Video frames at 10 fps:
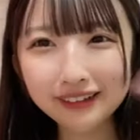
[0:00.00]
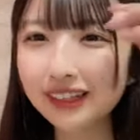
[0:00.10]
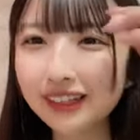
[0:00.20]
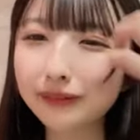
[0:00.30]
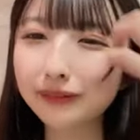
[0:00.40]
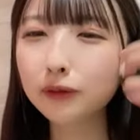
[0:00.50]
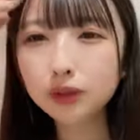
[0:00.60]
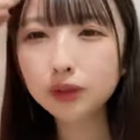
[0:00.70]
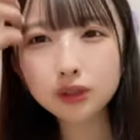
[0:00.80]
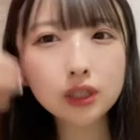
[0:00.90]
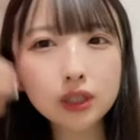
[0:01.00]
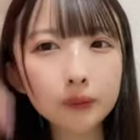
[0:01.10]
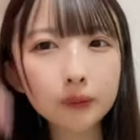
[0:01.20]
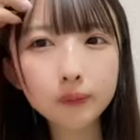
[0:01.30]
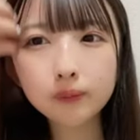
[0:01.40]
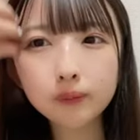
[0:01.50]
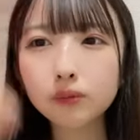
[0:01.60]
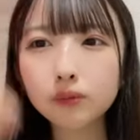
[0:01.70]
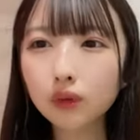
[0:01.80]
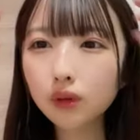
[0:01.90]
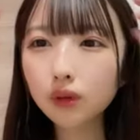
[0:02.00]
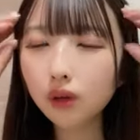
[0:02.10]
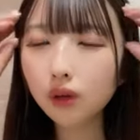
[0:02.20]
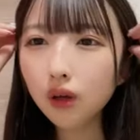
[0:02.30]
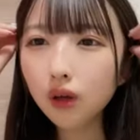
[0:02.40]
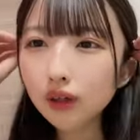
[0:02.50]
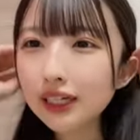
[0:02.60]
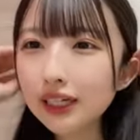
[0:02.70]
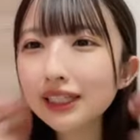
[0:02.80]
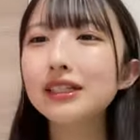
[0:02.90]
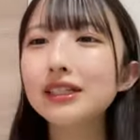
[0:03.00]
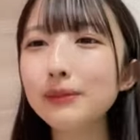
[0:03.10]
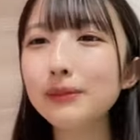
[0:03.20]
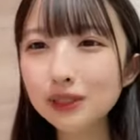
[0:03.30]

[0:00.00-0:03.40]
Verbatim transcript: 思い出あるかなうん